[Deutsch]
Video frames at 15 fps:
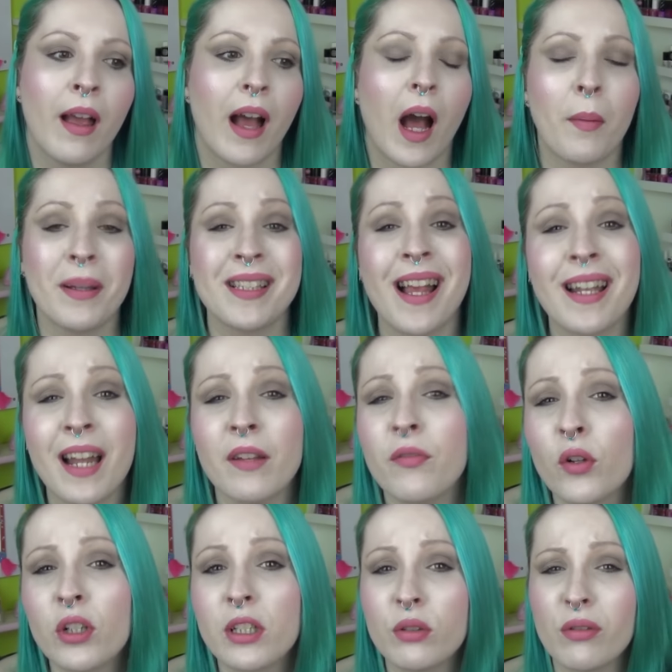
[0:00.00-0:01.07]
Aber es hat halt
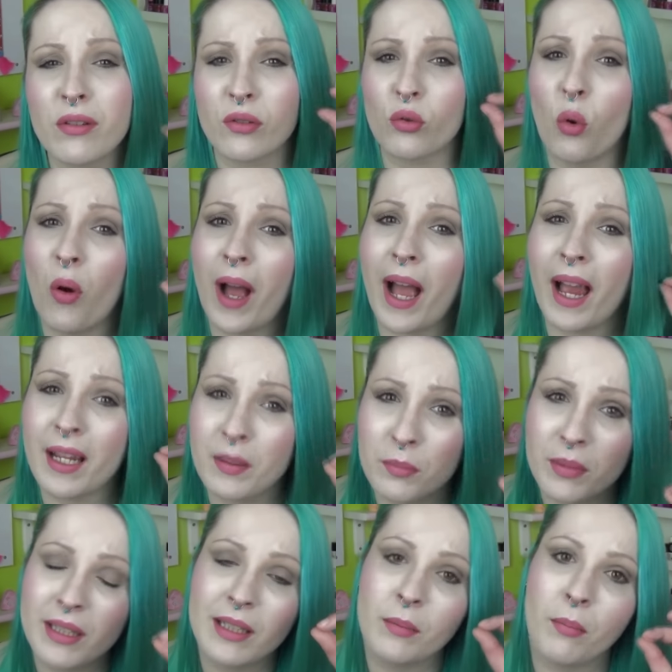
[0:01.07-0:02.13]
wirklich nur so einen
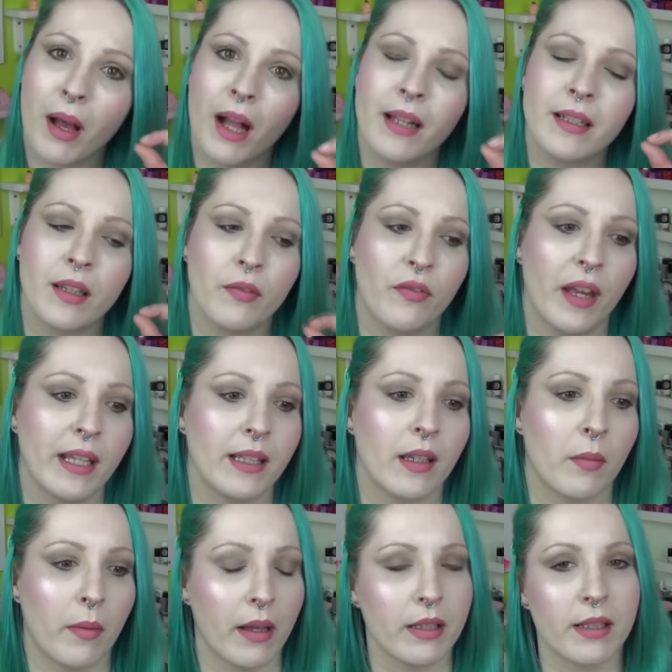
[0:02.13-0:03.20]
minimalen Effekt
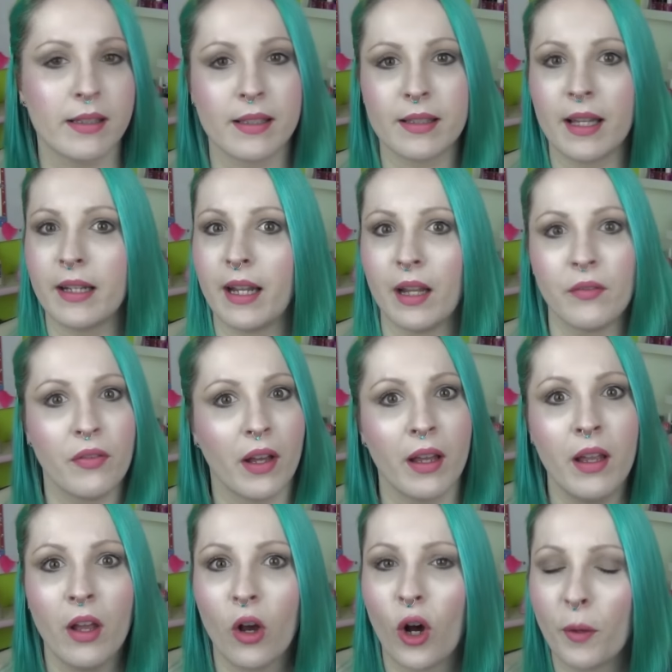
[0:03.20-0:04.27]
gemacht, dass es halt einfach,
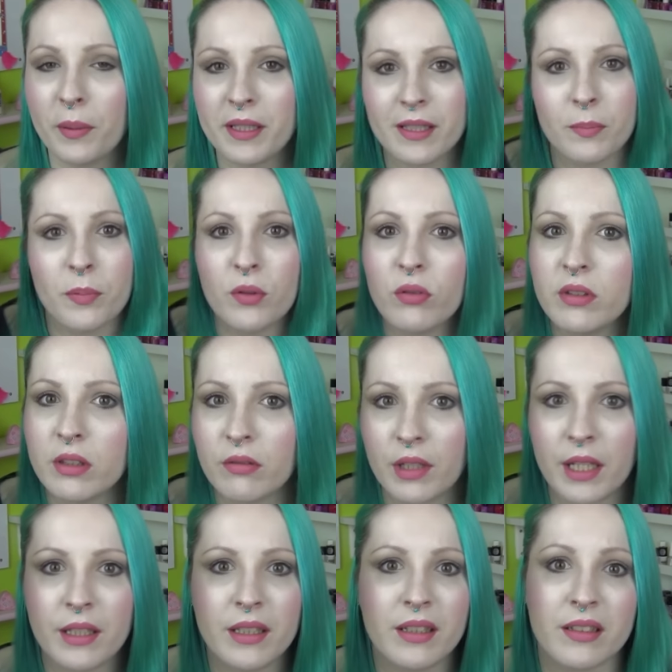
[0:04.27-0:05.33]
ob ich das benutze
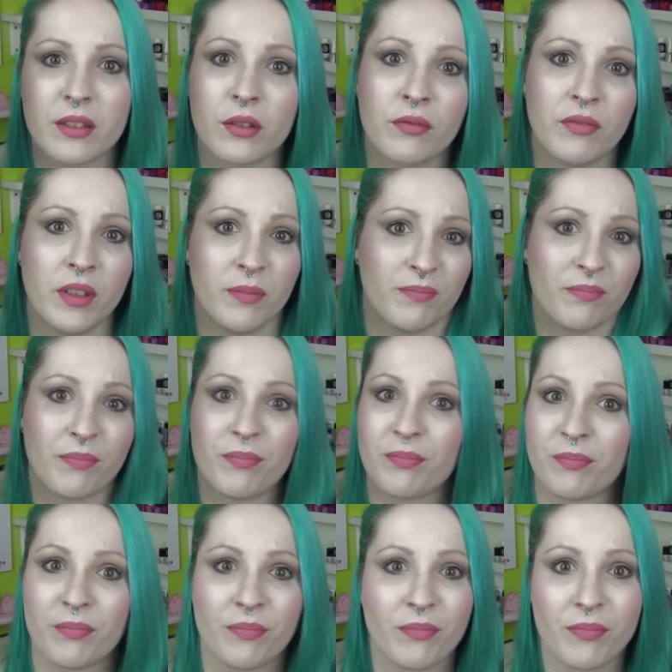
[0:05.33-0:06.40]
oder nicht, ist irgendwie,
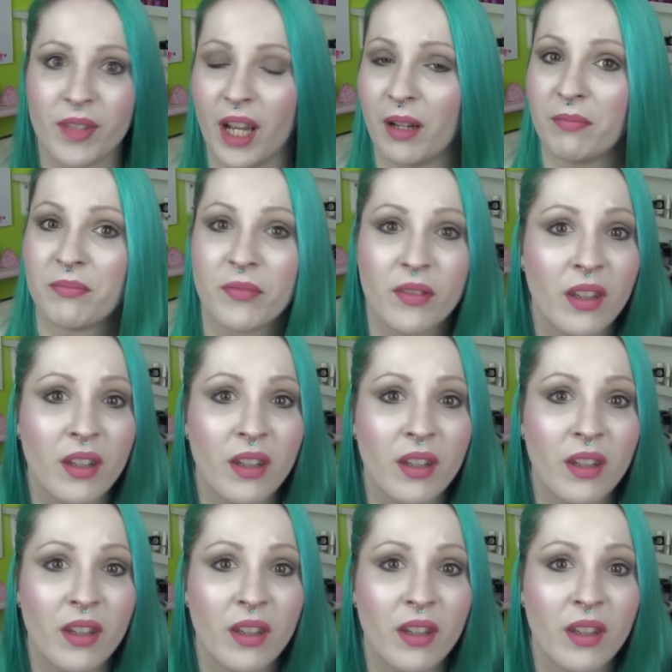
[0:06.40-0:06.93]
ja.